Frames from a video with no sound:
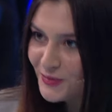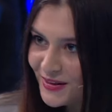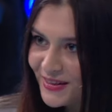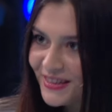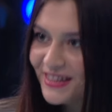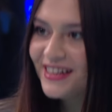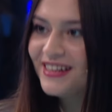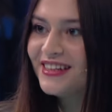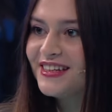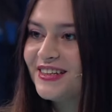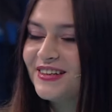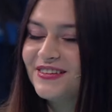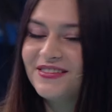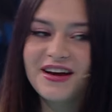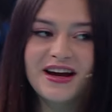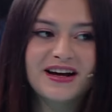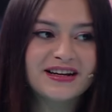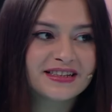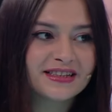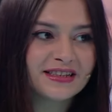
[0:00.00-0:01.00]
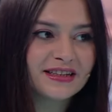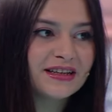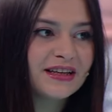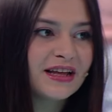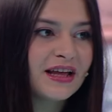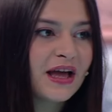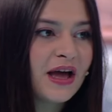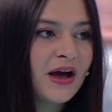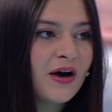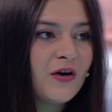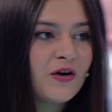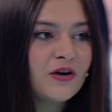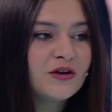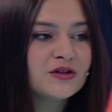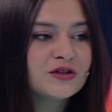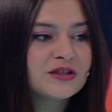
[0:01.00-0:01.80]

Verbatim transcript: düşmanın da iyisini versin. Amin.